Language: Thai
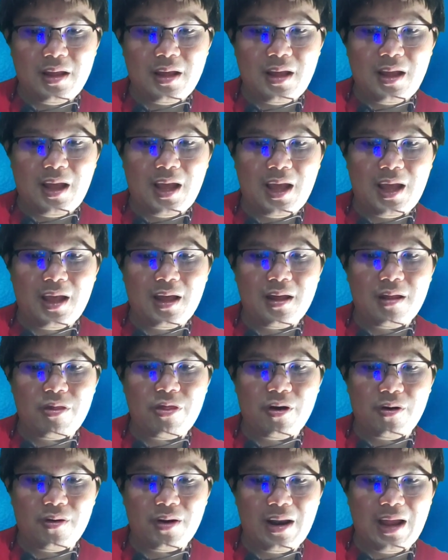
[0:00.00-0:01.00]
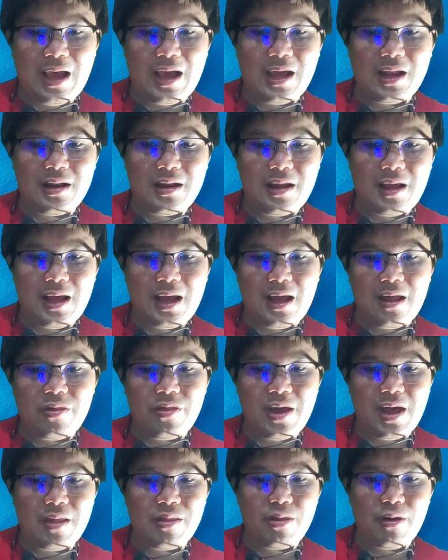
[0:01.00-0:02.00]
5 2ล้าน
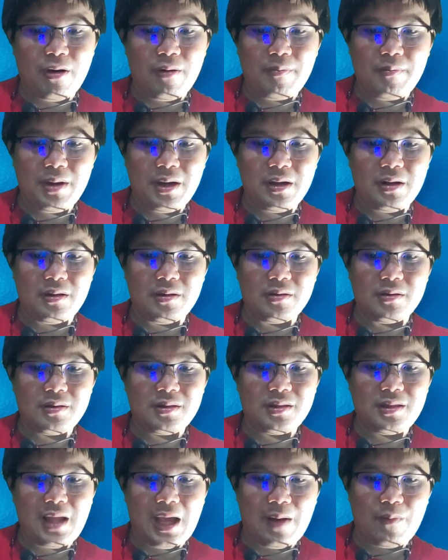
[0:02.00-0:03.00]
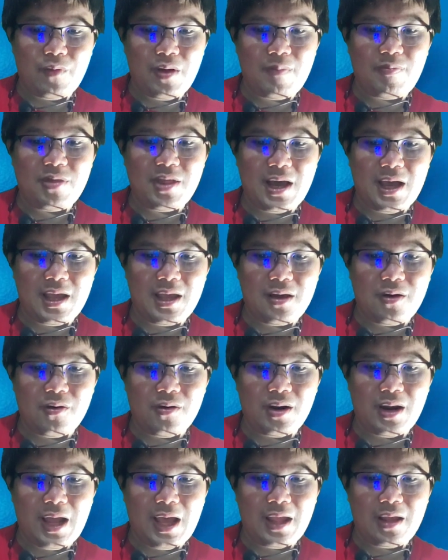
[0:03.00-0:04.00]
5แสน2หมื่นตามเว็บไซต์ข
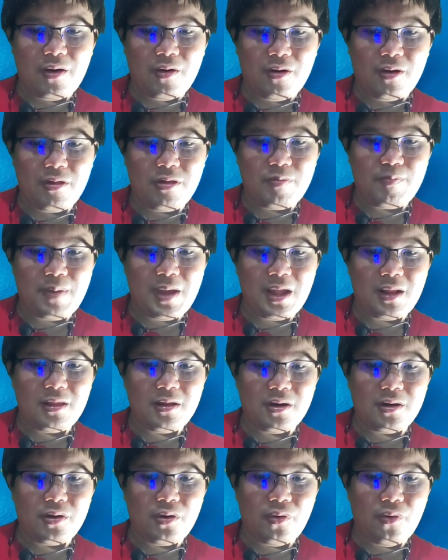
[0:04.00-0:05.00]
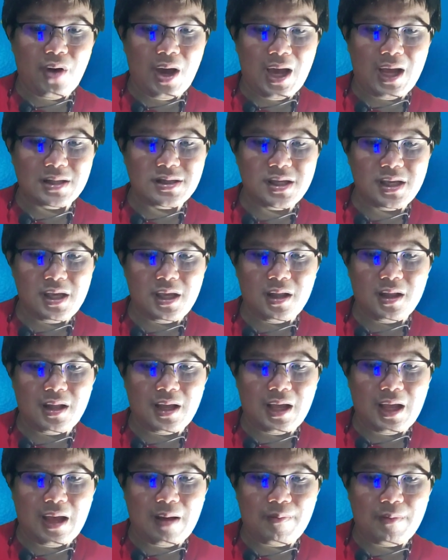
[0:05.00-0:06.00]
อง litecoinspace.org
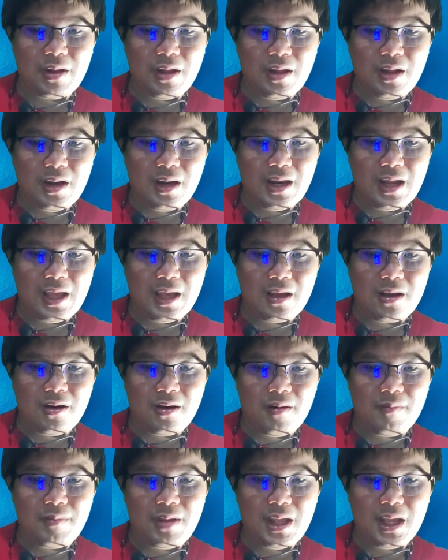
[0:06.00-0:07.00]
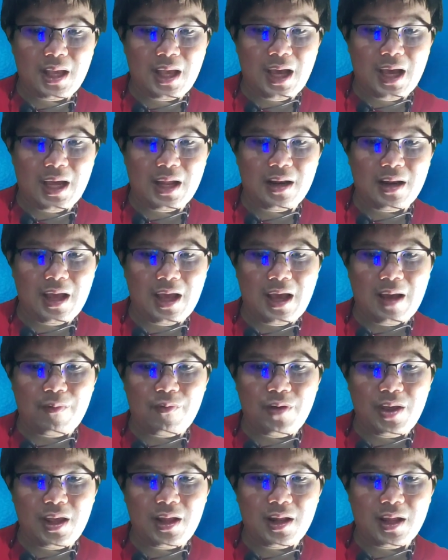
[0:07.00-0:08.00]
นะครับ และก็มีการฮา
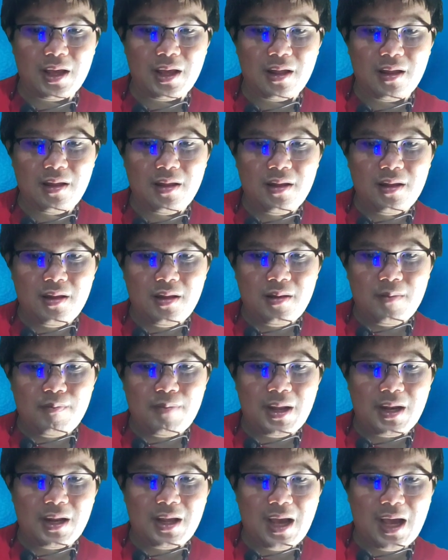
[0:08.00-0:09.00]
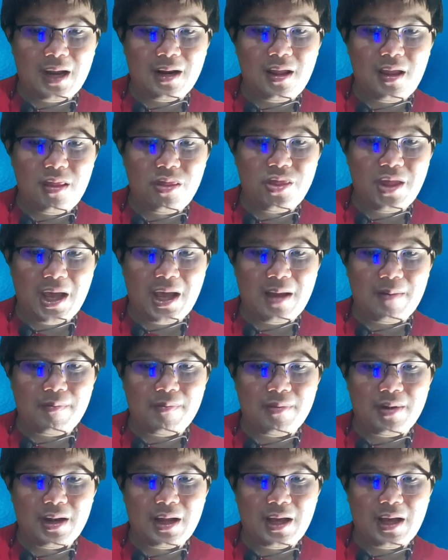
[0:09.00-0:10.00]
ร์วิ่งเนี่ย เป็นครั้งที่
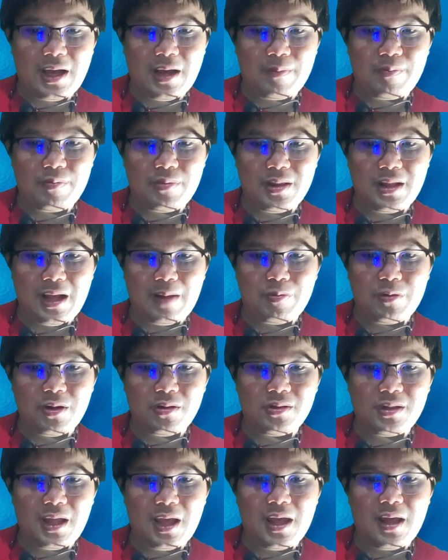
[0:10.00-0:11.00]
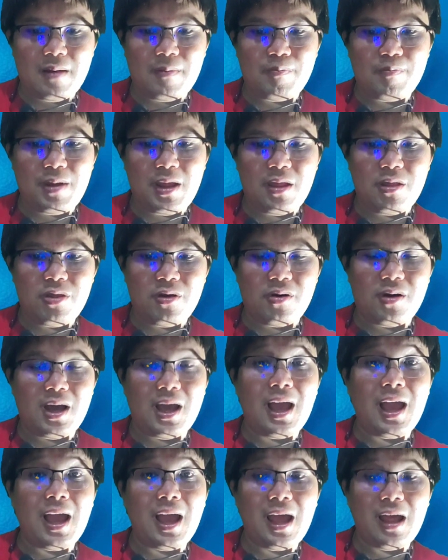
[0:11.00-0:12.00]
3นะครับ นับตั้งแต่ปี
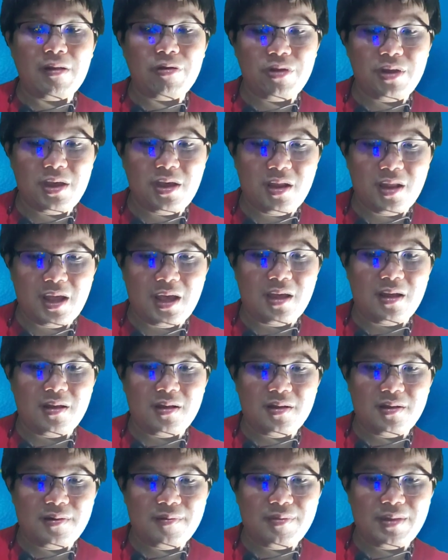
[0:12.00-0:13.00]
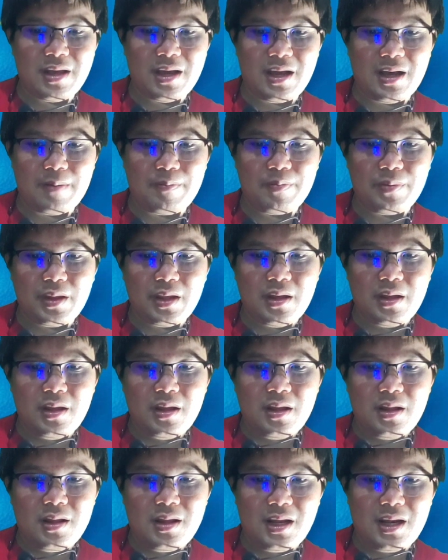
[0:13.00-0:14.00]
2554เนี่ยนะครับ
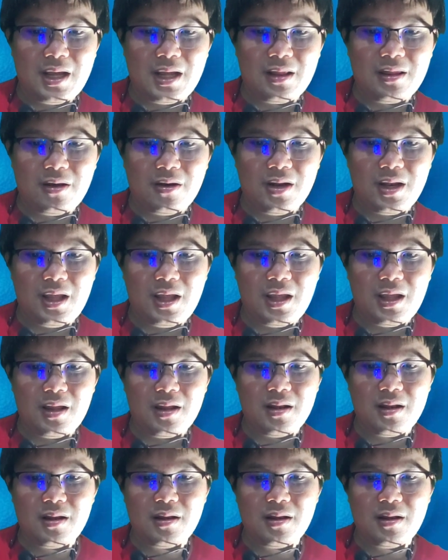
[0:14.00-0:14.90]
ฉะนั้นตอนนี้